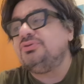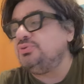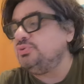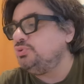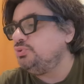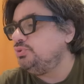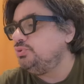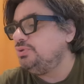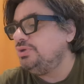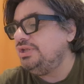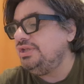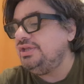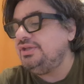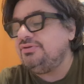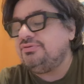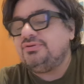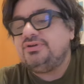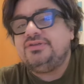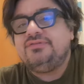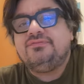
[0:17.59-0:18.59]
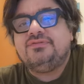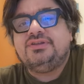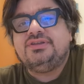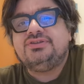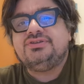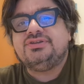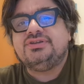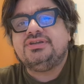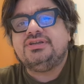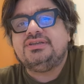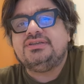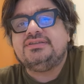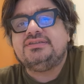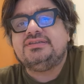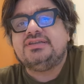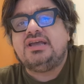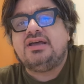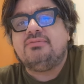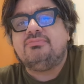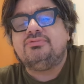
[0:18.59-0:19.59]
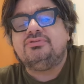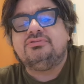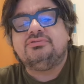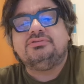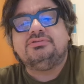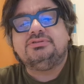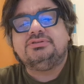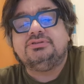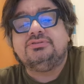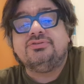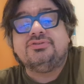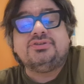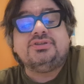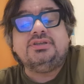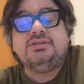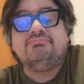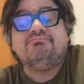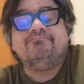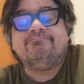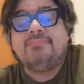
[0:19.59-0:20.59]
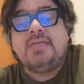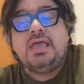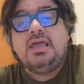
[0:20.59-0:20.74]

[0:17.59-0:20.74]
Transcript: rosso-nero e invece siamo così